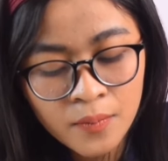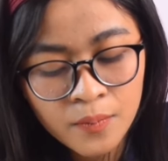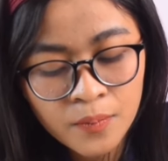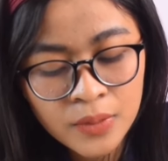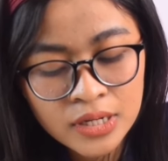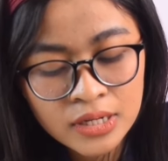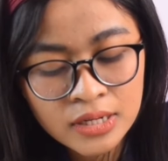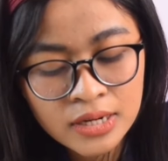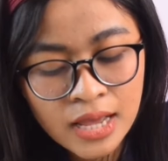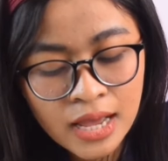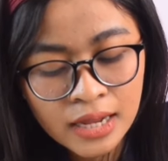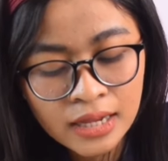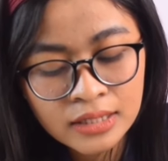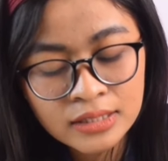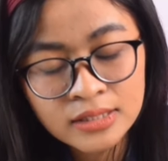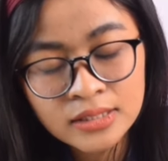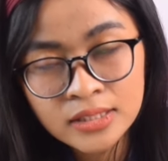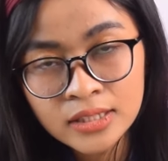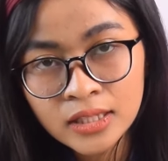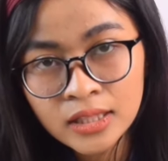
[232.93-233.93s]
benda
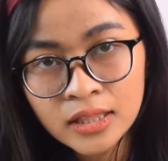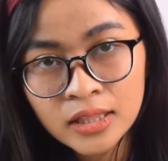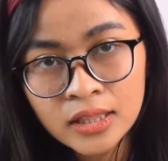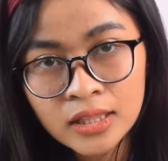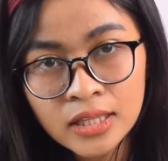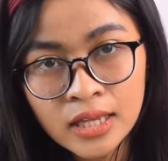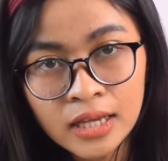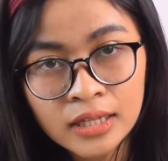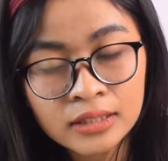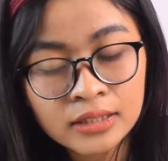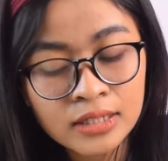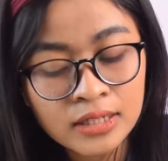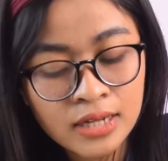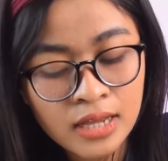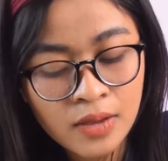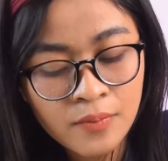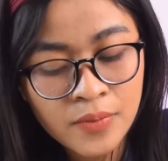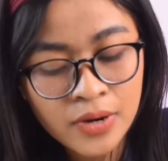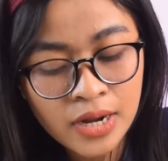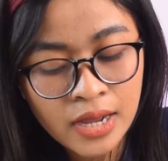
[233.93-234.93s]
kecil yang
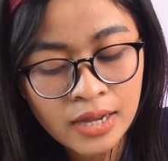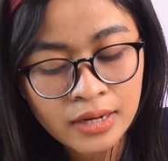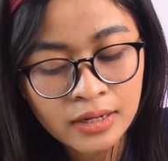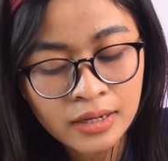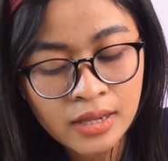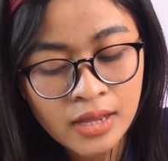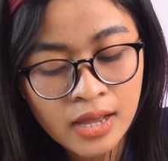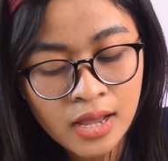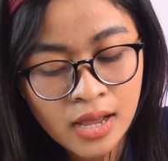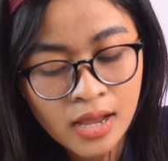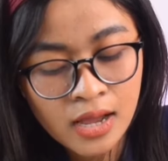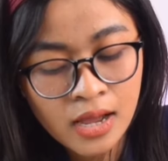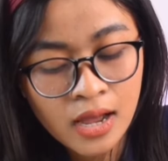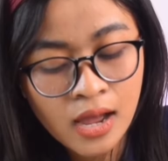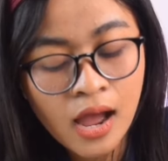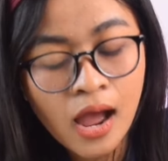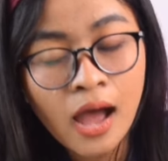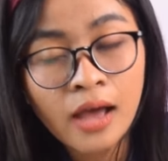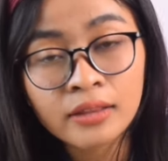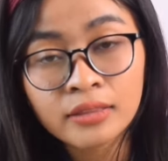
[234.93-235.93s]
tidak berharga
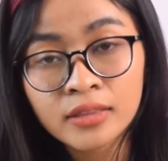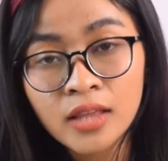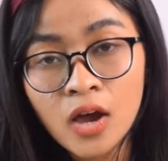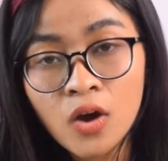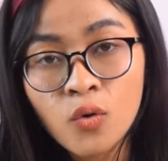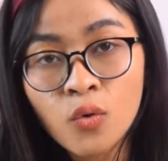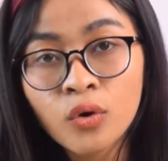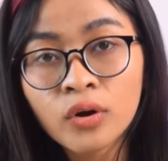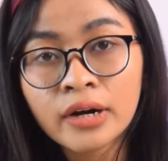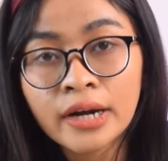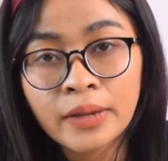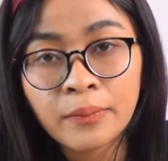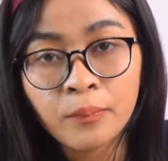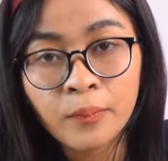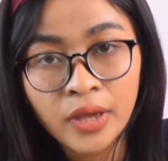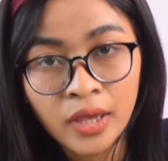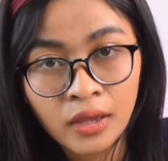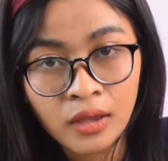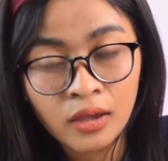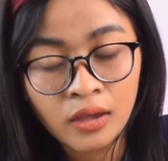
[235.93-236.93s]
atau
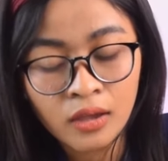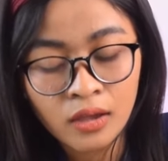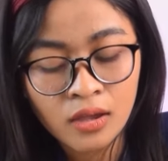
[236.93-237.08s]
remeh.